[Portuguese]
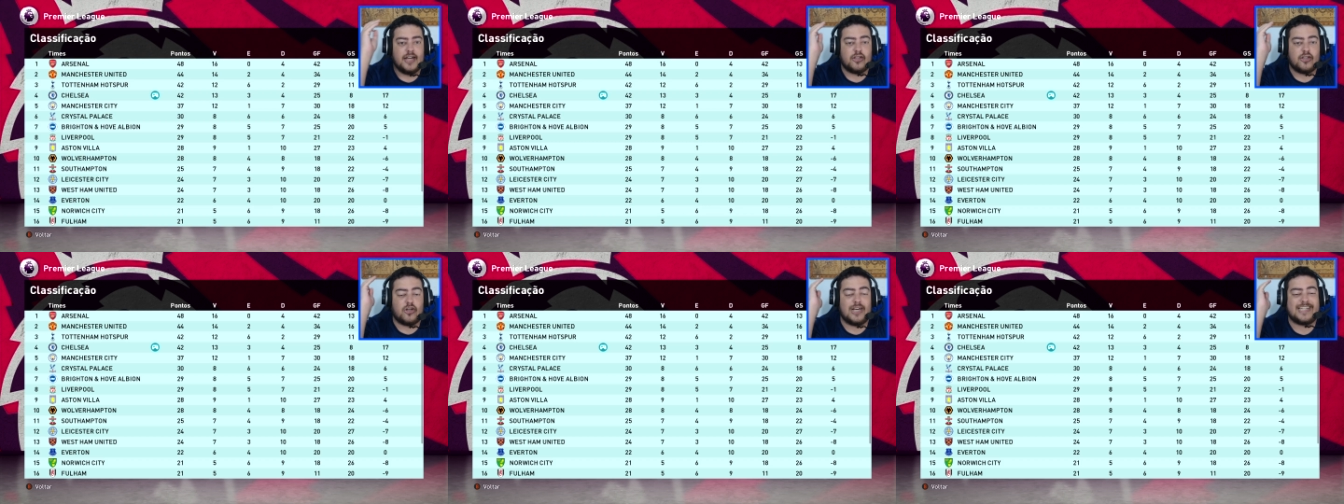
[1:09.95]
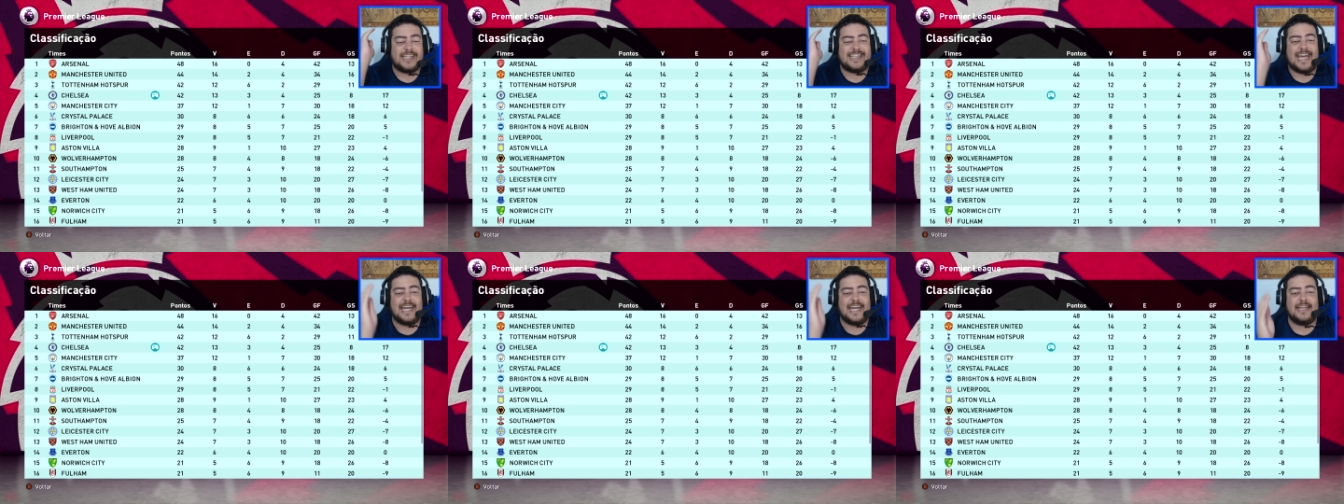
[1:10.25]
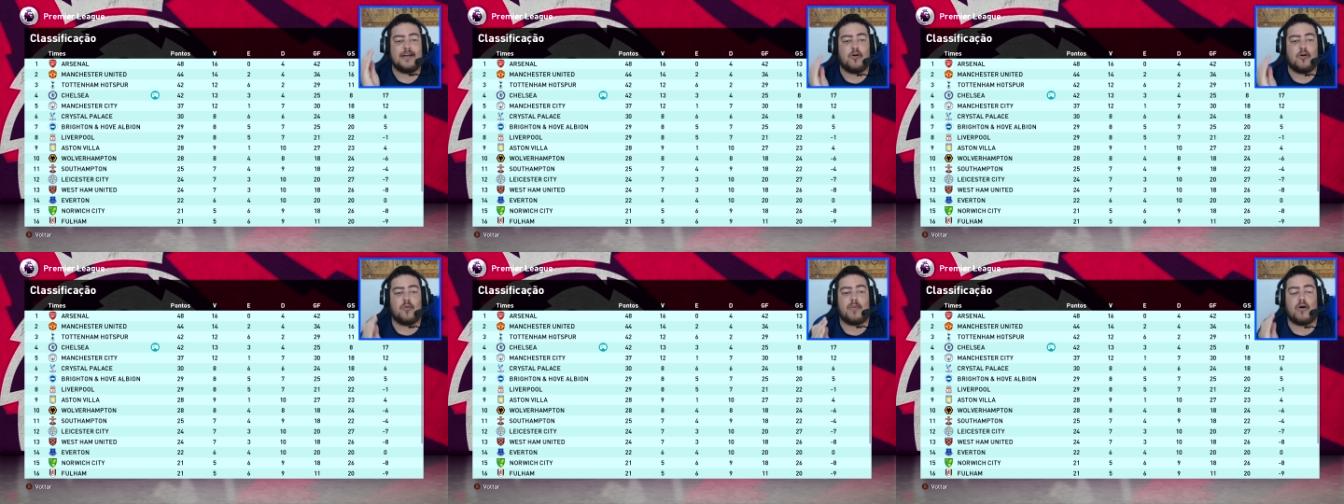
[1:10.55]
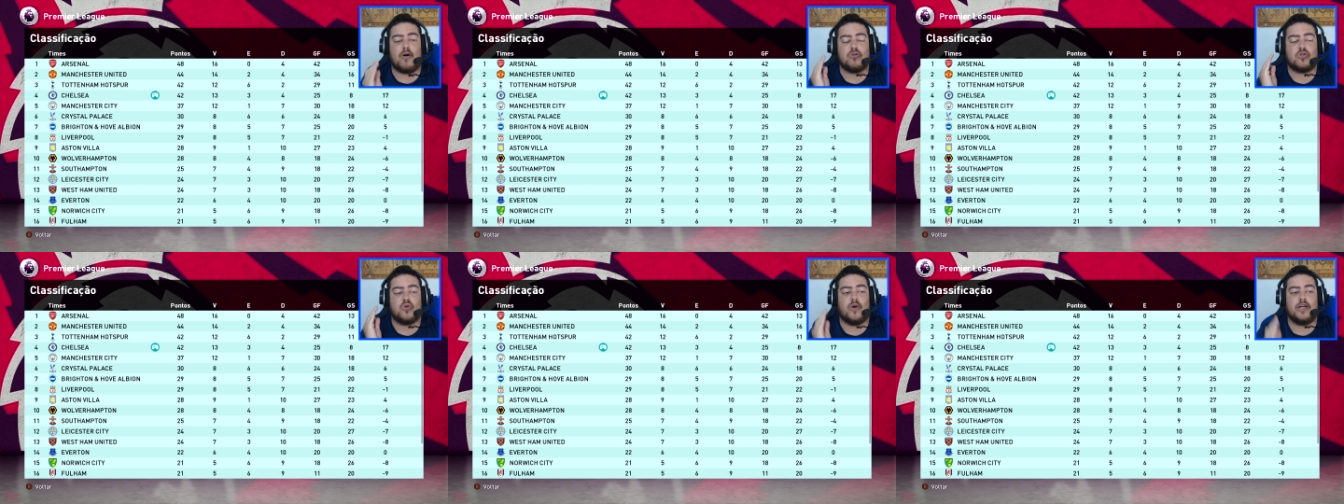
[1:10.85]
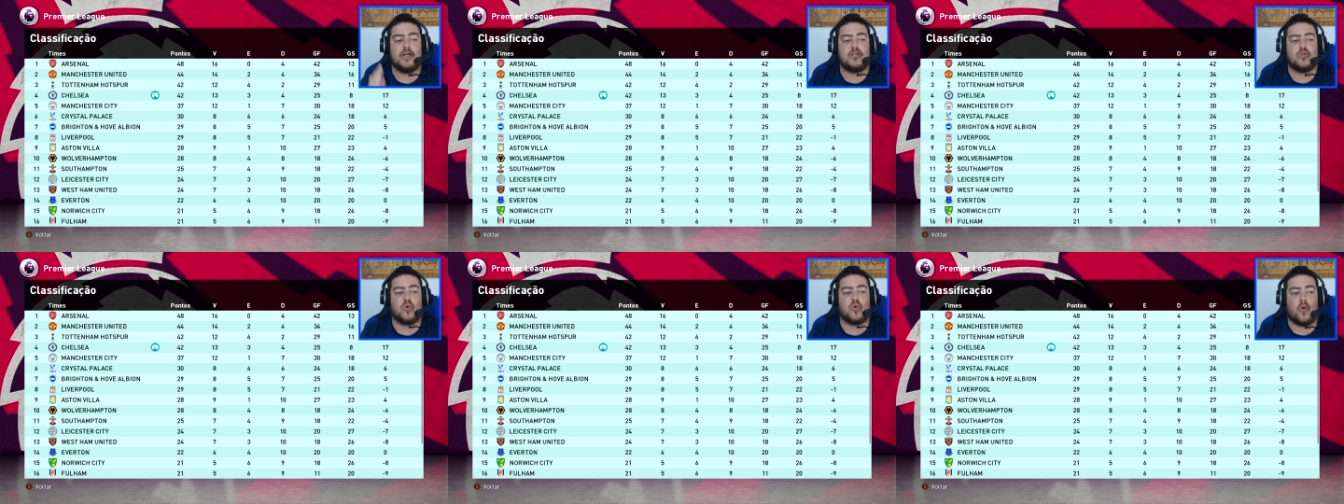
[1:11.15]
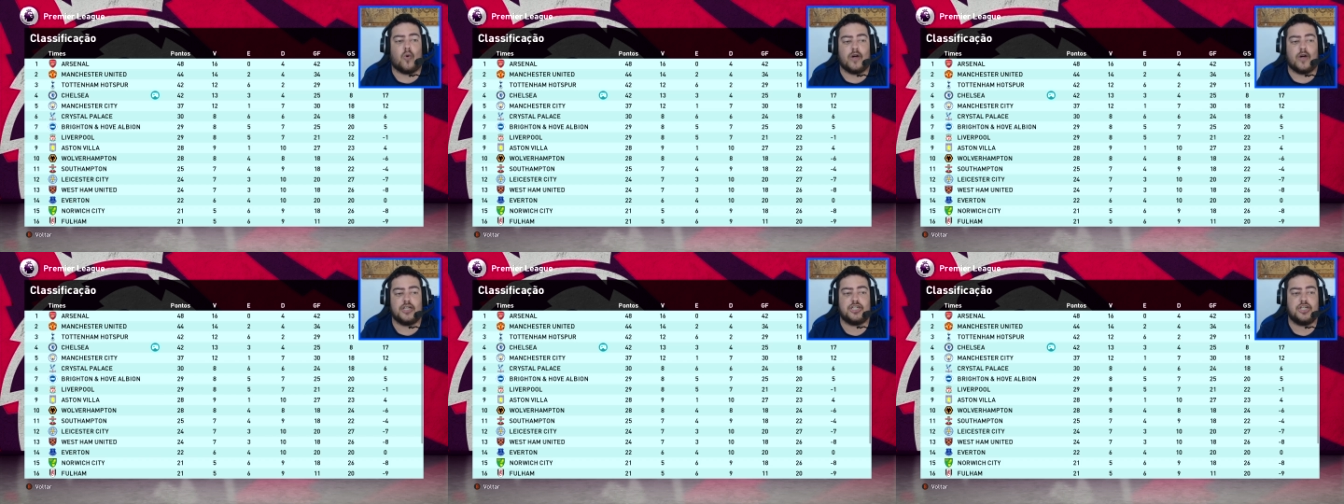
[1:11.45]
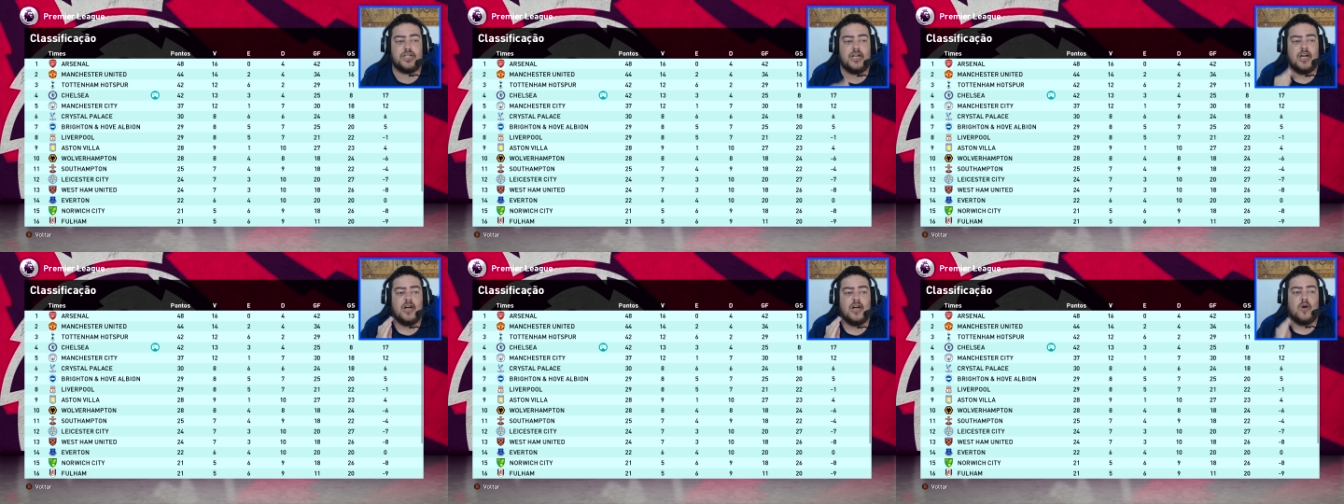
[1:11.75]
Então nós tem que derrubar os dois
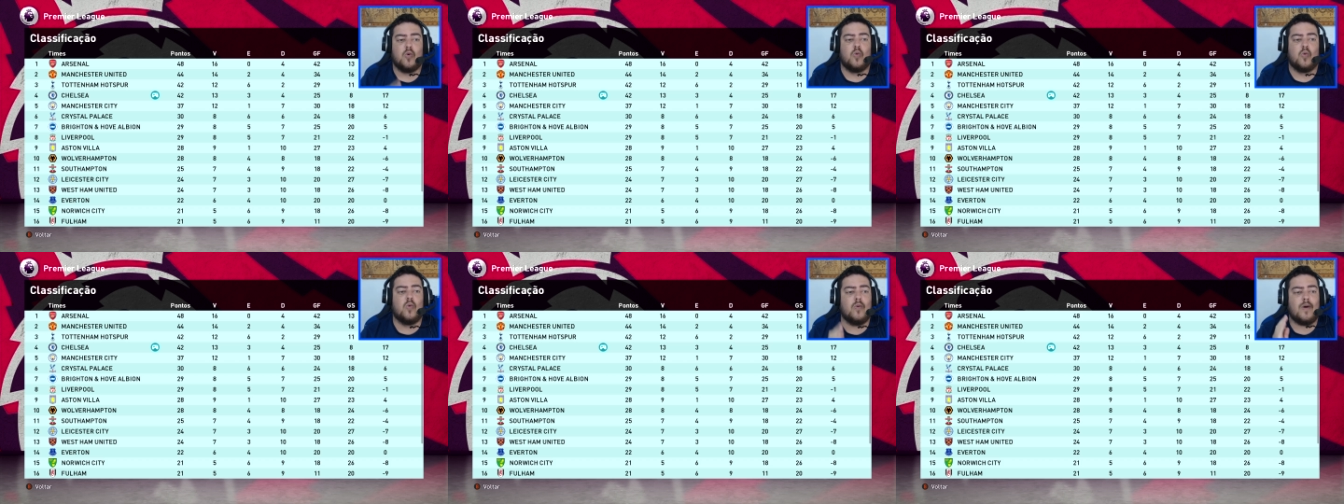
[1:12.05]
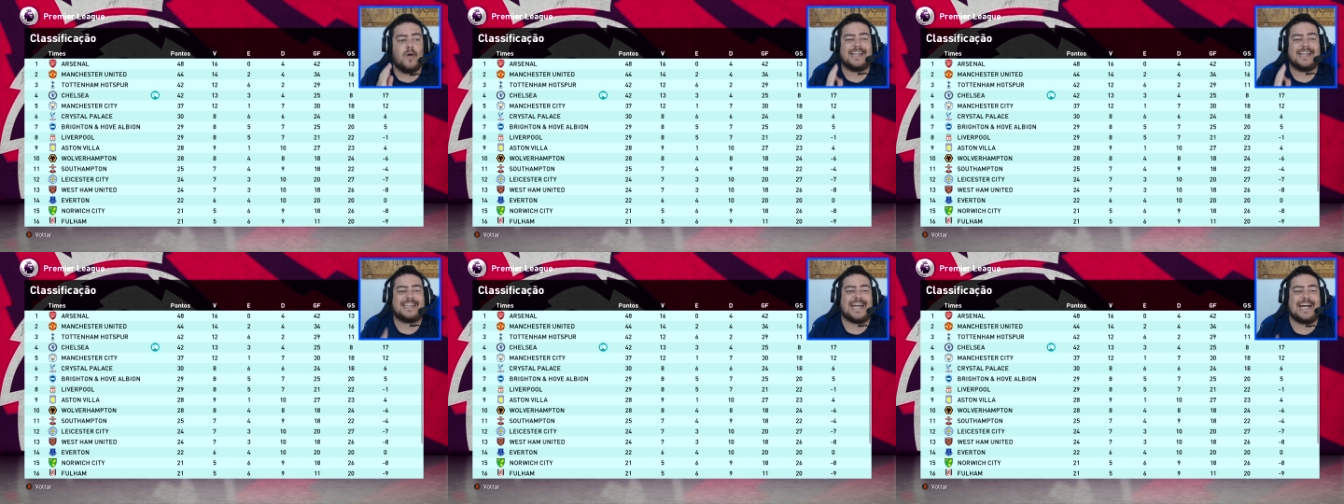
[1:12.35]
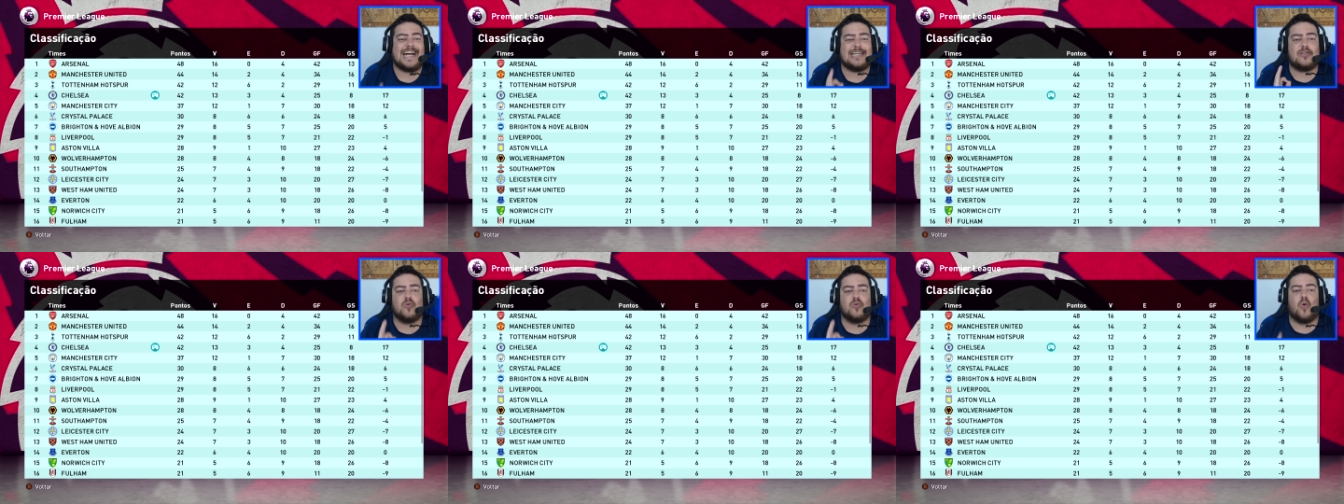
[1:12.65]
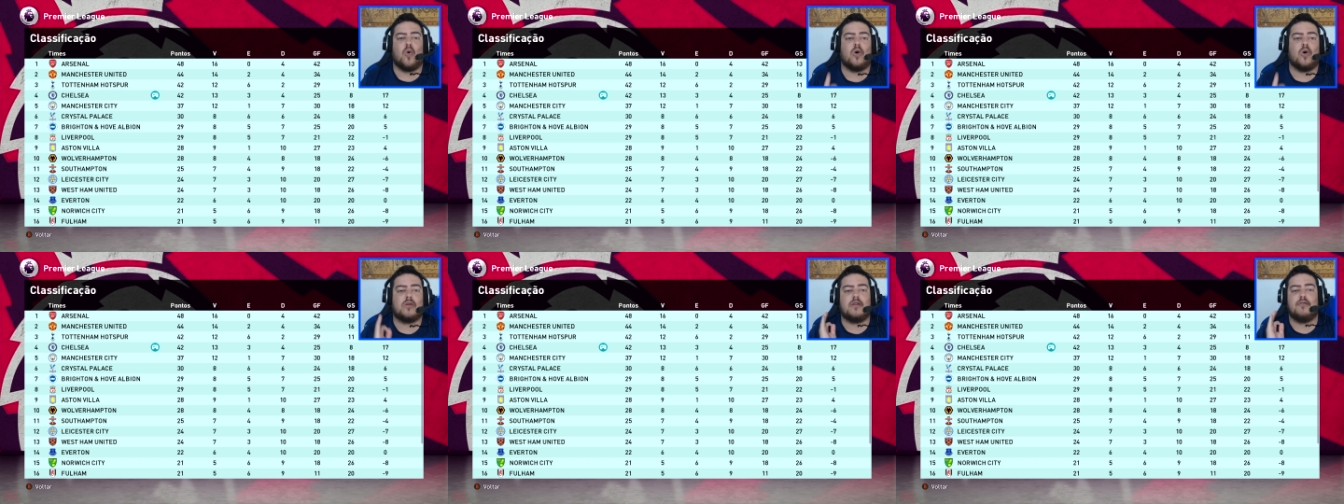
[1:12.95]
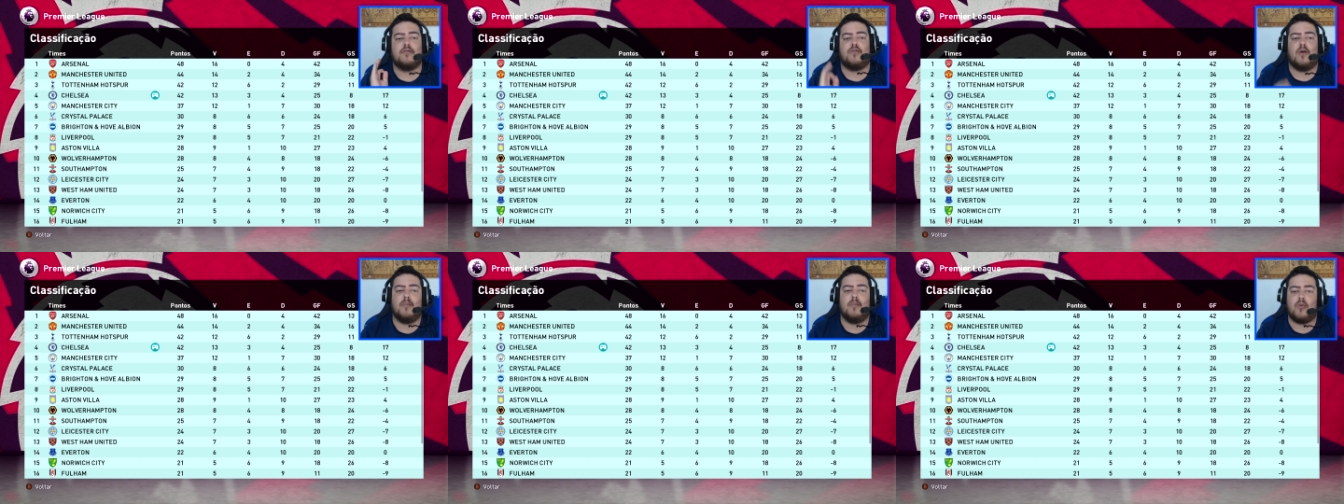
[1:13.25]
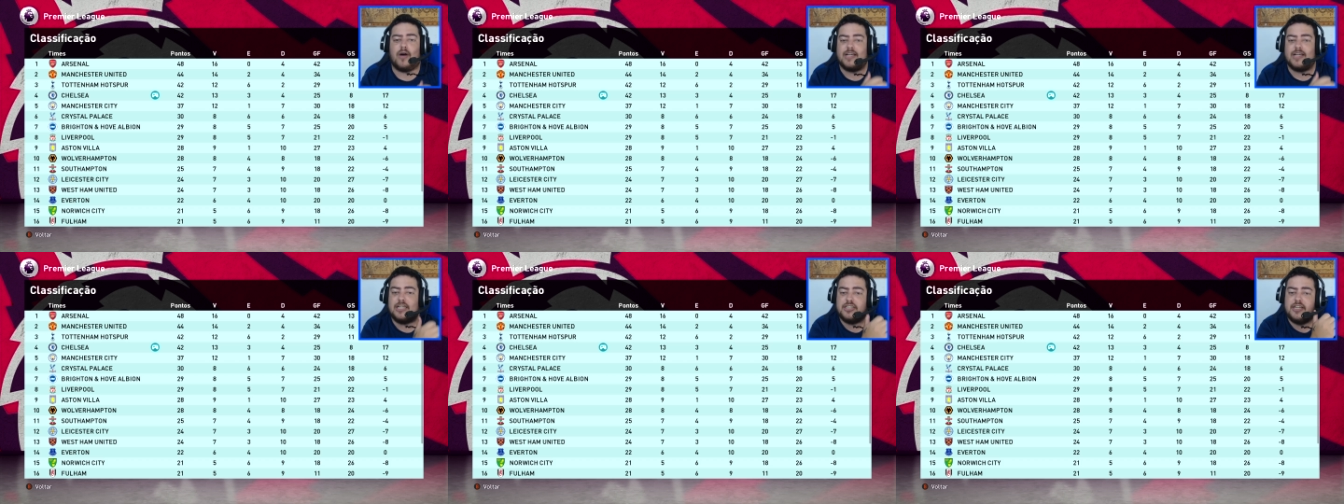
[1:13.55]
hoje, um atrás do outro e vambora.